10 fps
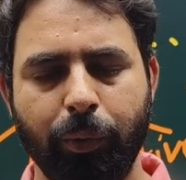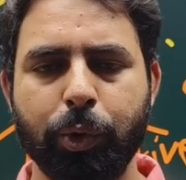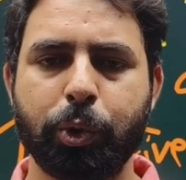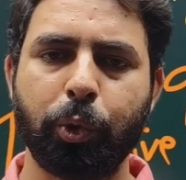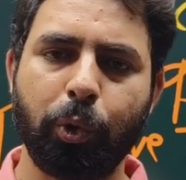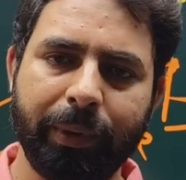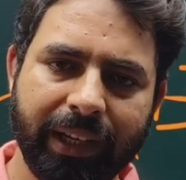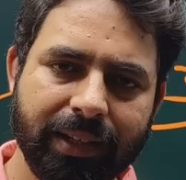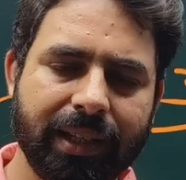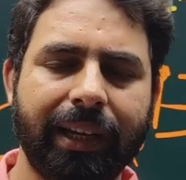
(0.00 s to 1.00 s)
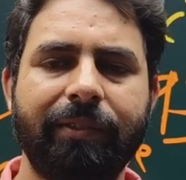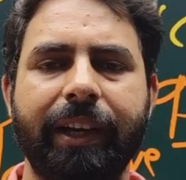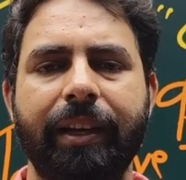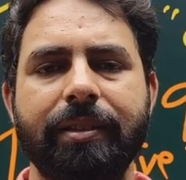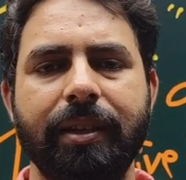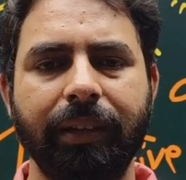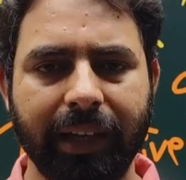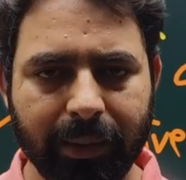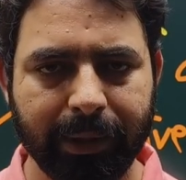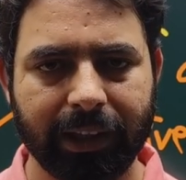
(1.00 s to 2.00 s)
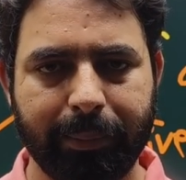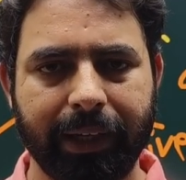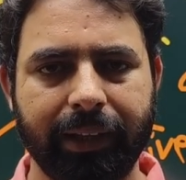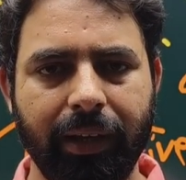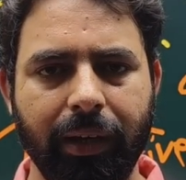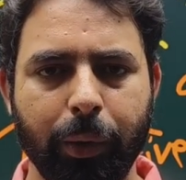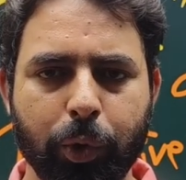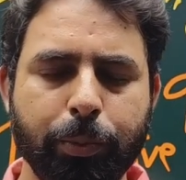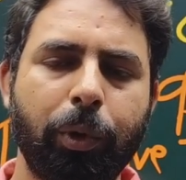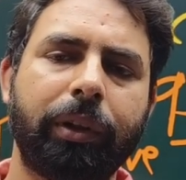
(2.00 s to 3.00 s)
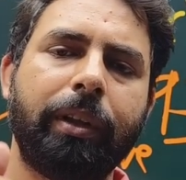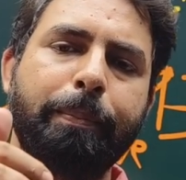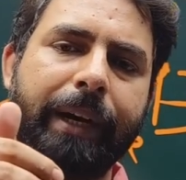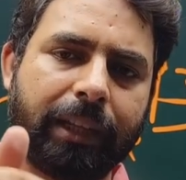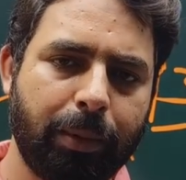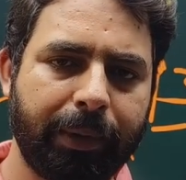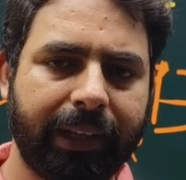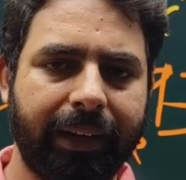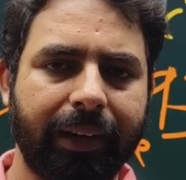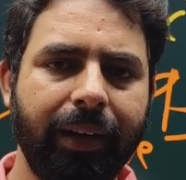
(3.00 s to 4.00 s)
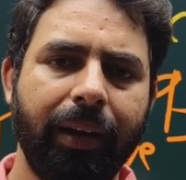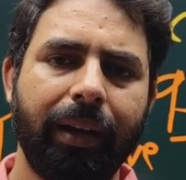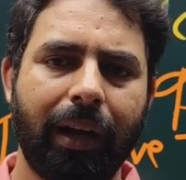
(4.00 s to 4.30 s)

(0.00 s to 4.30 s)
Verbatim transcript: वो शुरू में ही सारी वैकेंसी नहीं बता पाता कुछ बोलते हैं बाद में बताएंगे